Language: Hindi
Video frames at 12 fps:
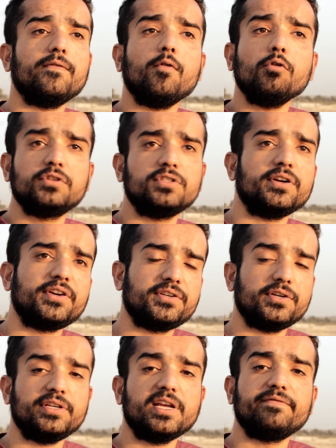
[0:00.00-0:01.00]
फोर्थ
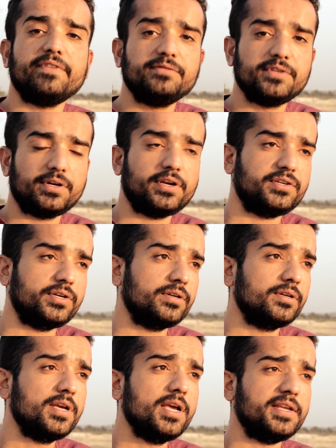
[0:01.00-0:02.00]
जनरेशन या फिफ्थ
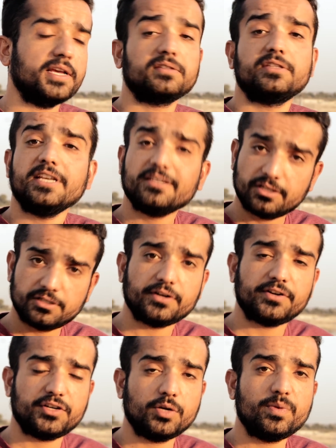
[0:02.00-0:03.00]
जनरेशन या सिक्स
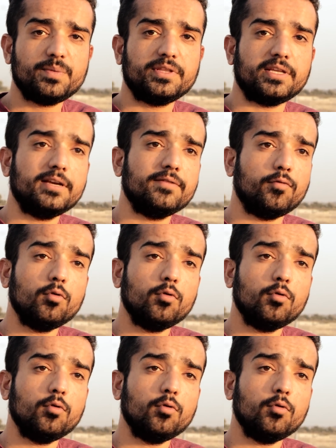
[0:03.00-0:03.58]
जनरेशन भी भी थे